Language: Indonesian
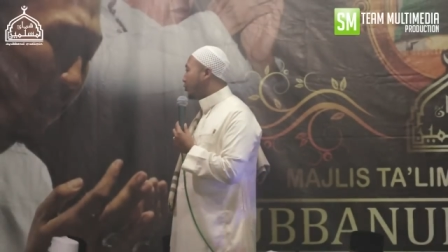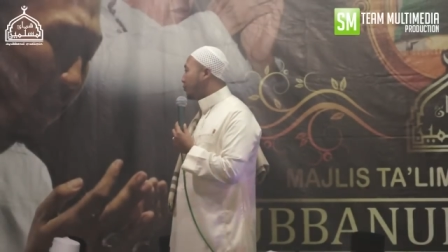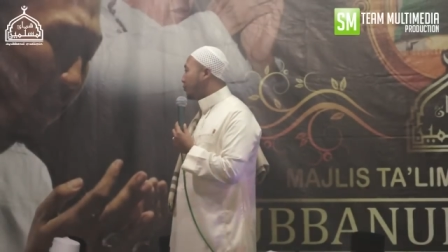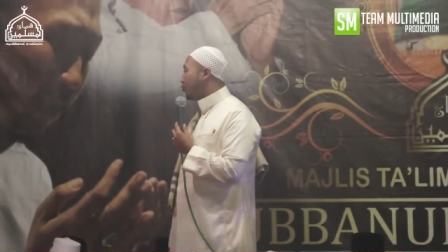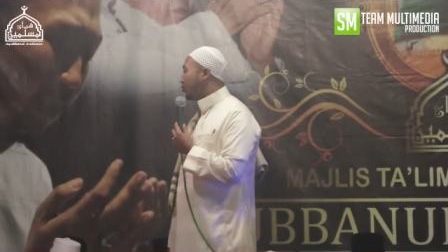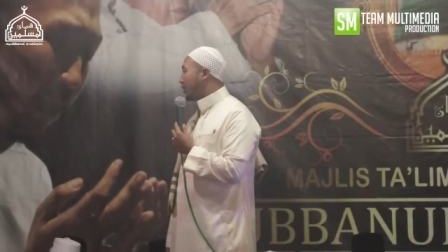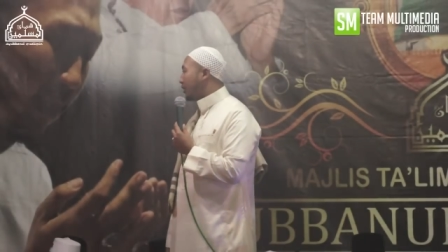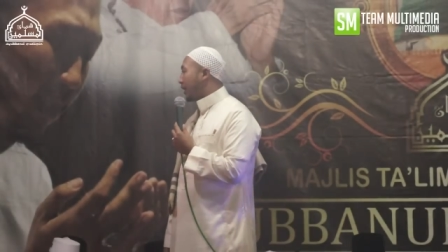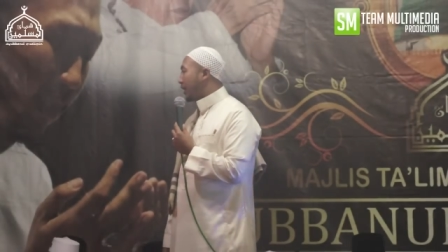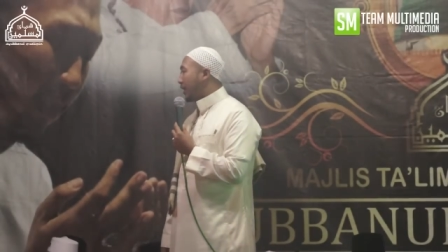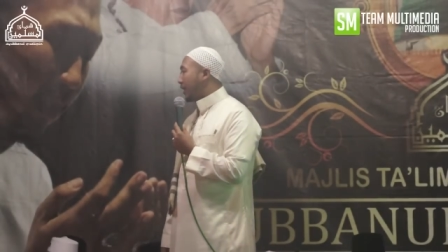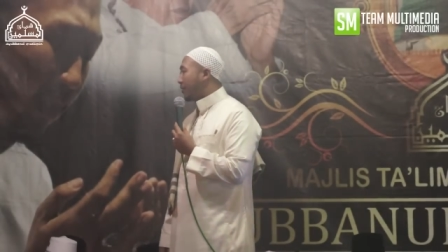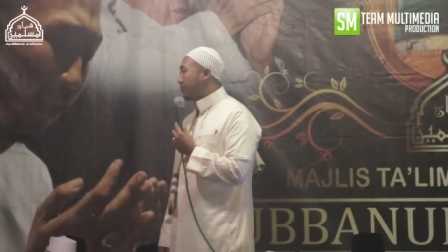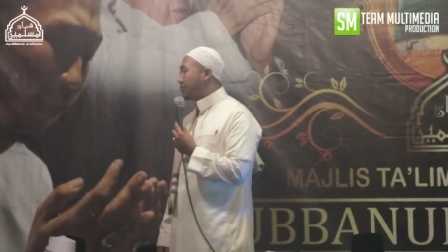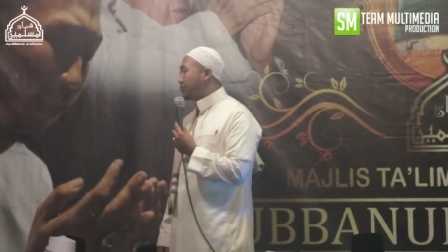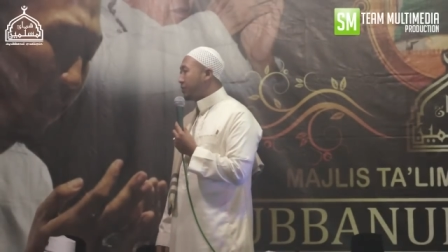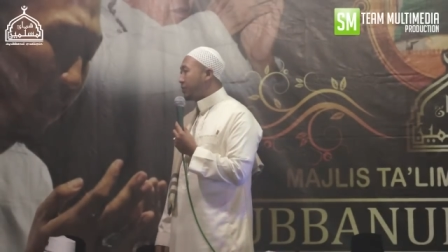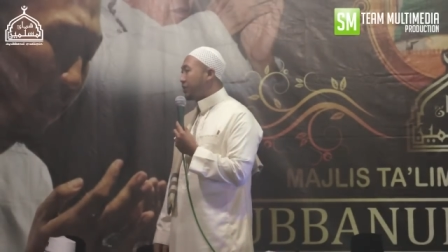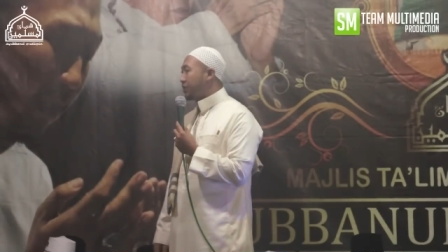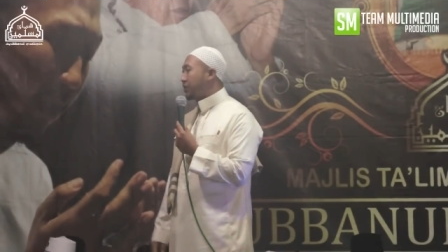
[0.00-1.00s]
debuna
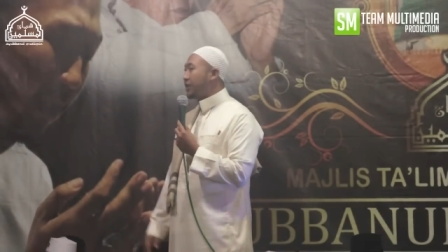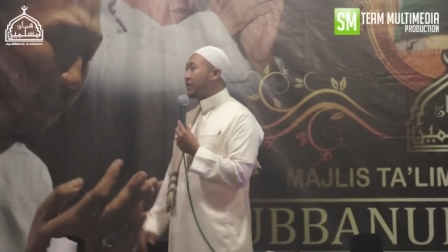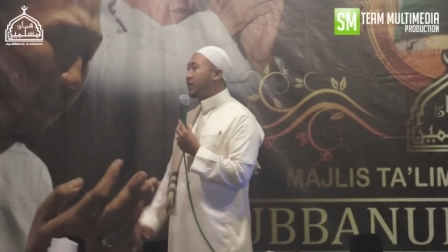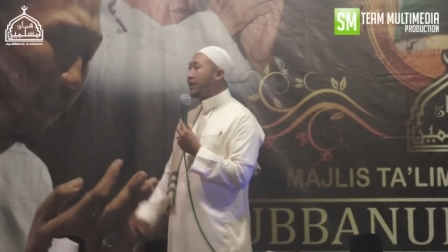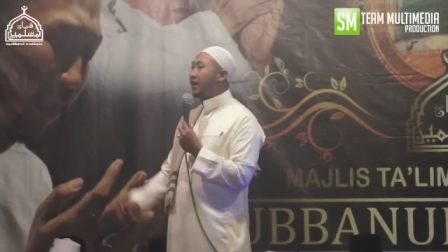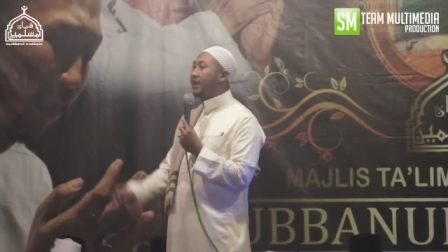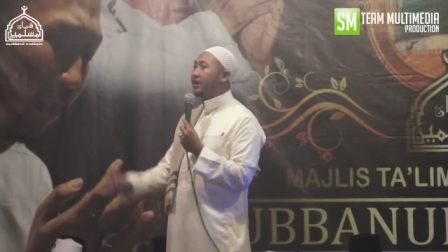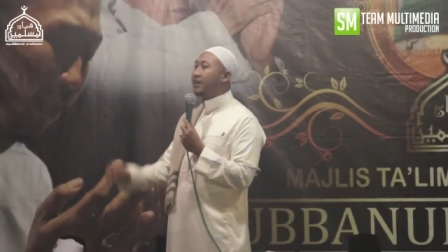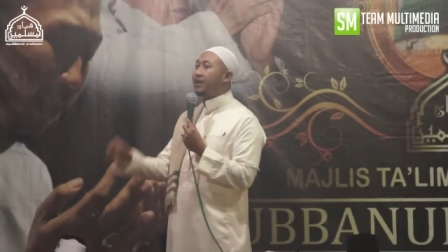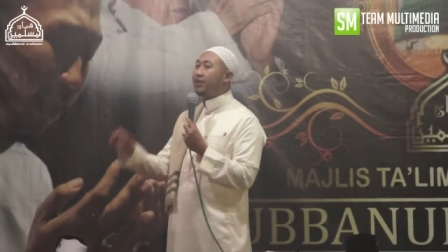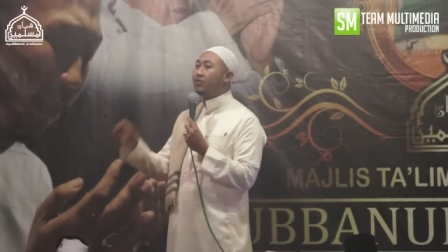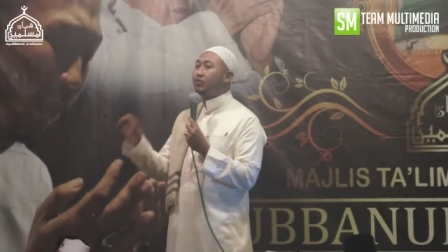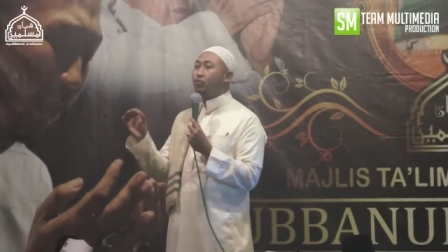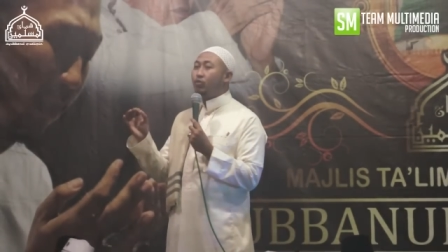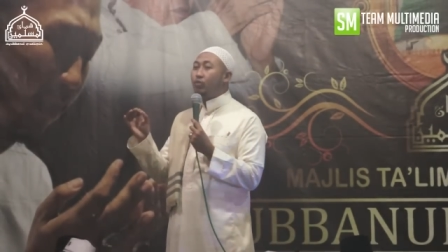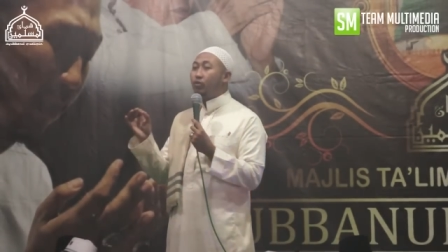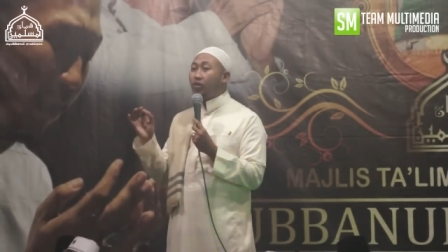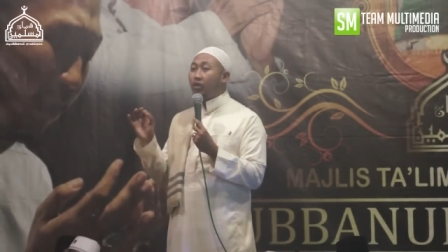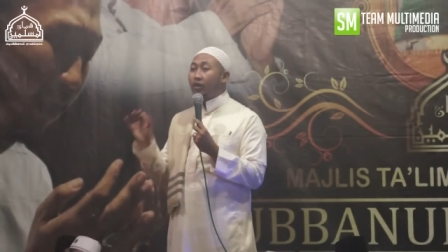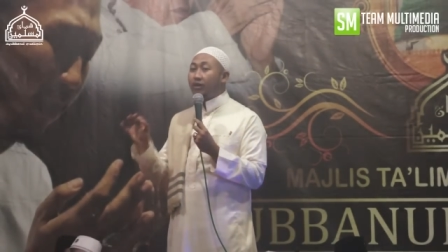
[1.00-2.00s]
nabi
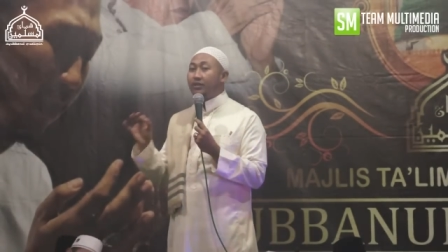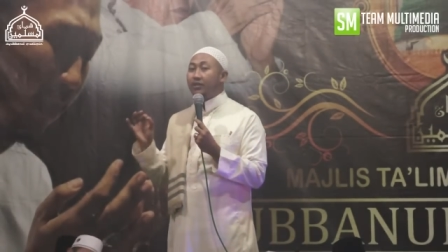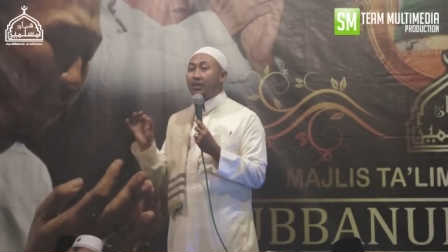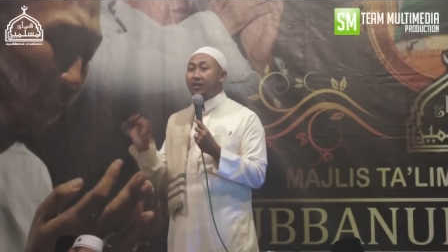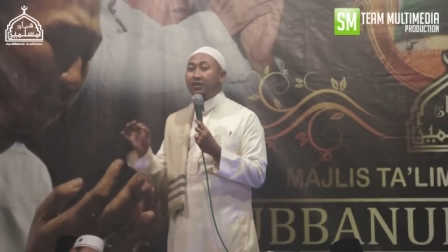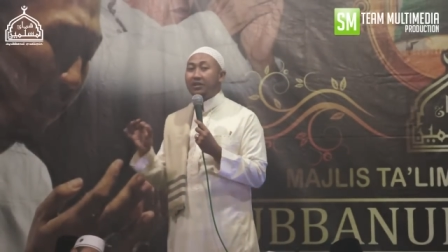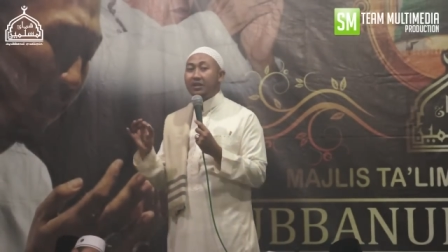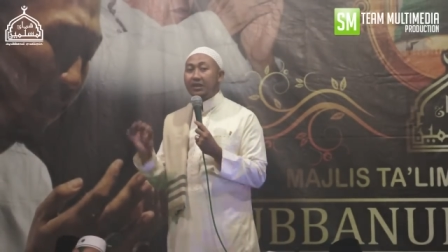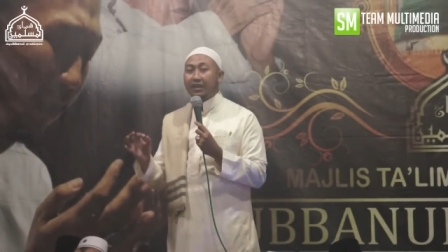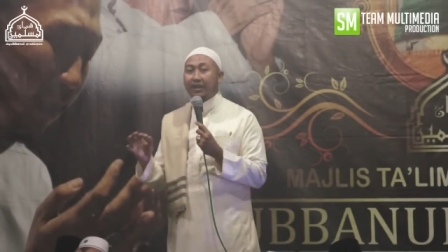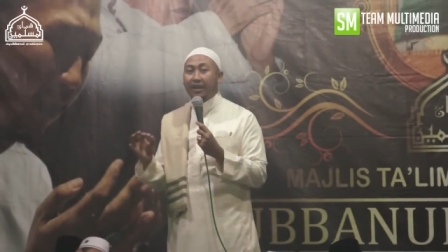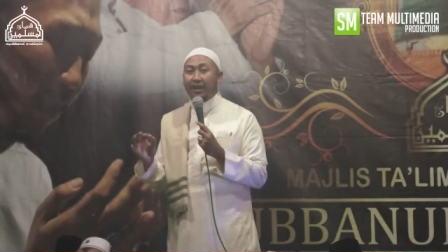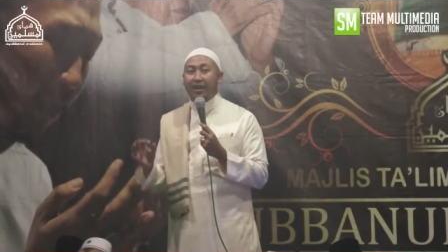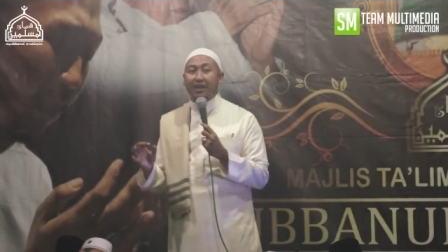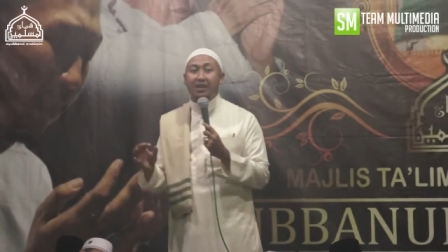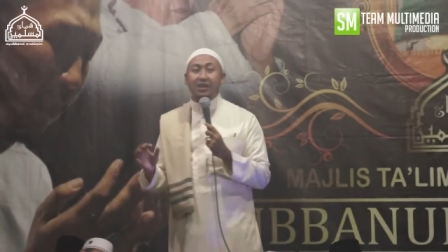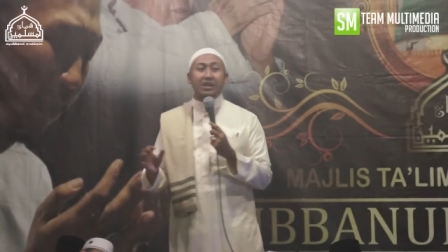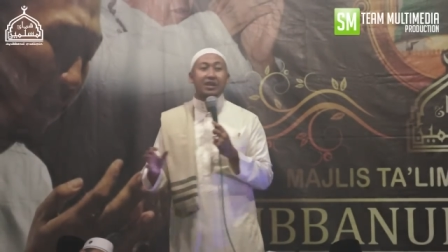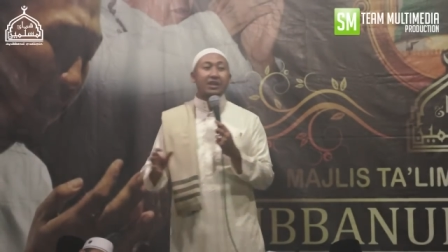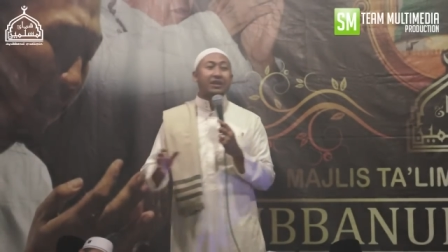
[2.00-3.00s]
Lailatul Qadar nikah